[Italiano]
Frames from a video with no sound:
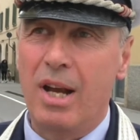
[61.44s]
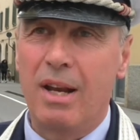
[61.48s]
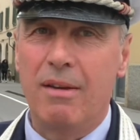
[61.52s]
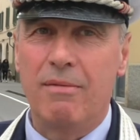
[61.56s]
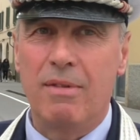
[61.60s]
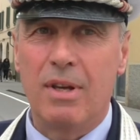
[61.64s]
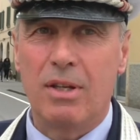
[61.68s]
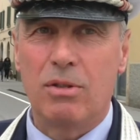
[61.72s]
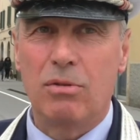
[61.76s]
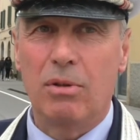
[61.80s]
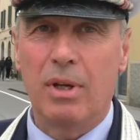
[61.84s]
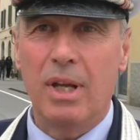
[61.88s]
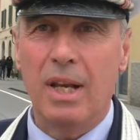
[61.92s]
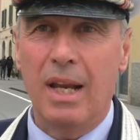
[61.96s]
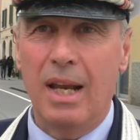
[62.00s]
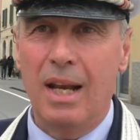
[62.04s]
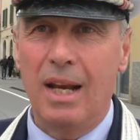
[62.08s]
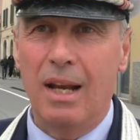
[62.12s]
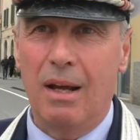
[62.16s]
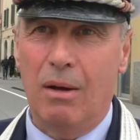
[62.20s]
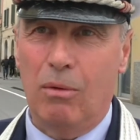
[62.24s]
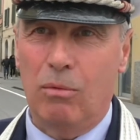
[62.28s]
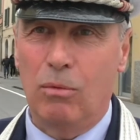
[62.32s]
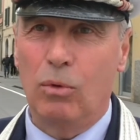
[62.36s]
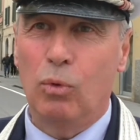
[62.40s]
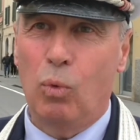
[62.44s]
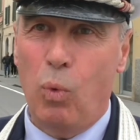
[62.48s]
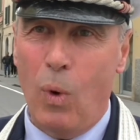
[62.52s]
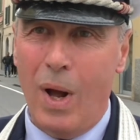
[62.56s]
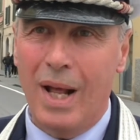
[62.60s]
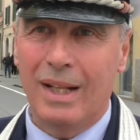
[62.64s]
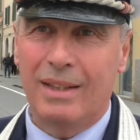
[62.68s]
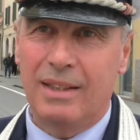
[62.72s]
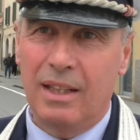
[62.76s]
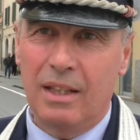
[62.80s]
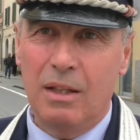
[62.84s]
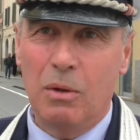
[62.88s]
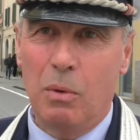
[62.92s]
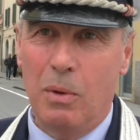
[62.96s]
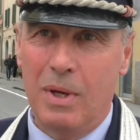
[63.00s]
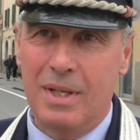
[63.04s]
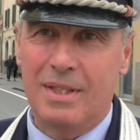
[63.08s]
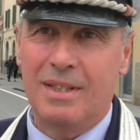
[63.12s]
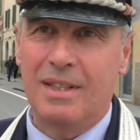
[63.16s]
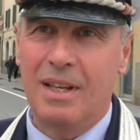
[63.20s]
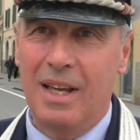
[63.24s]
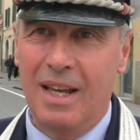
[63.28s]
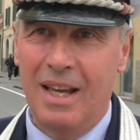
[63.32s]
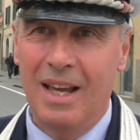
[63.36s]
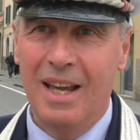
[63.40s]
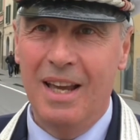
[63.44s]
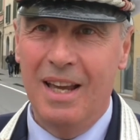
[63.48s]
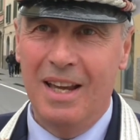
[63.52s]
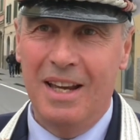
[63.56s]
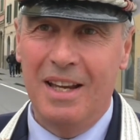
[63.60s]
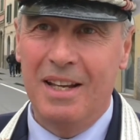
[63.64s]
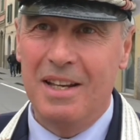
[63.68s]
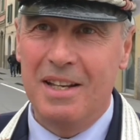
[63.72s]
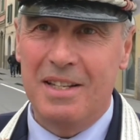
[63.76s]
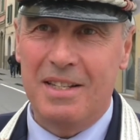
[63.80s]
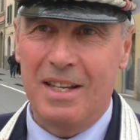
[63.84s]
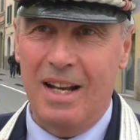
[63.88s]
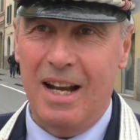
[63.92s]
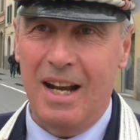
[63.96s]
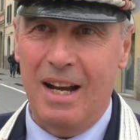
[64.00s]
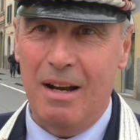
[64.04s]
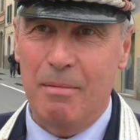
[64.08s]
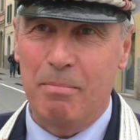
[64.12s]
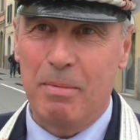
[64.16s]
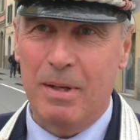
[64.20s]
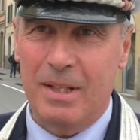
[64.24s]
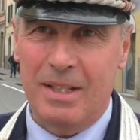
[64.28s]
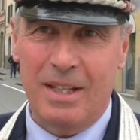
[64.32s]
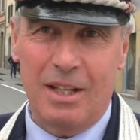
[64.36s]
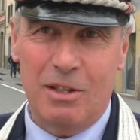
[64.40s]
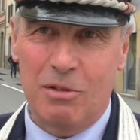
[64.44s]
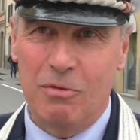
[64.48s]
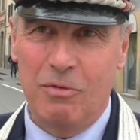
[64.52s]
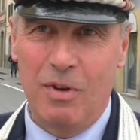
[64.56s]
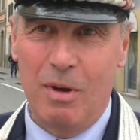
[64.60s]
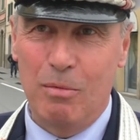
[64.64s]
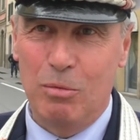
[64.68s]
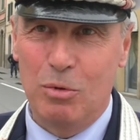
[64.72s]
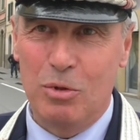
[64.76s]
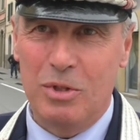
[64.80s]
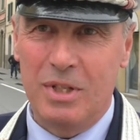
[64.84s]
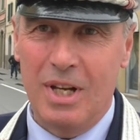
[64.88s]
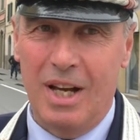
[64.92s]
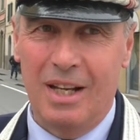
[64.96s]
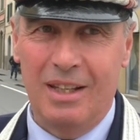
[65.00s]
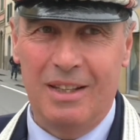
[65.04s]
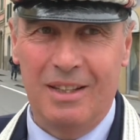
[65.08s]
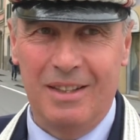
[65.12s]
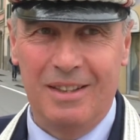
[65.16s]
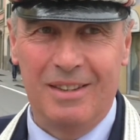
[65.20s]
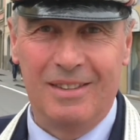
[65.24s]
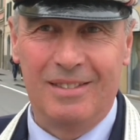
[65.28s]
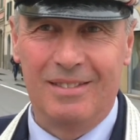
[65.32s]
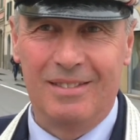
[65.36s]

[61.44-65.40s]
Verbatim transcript: e via Sugherella, quante di queste inizieranno a passare su via Buzzaglia.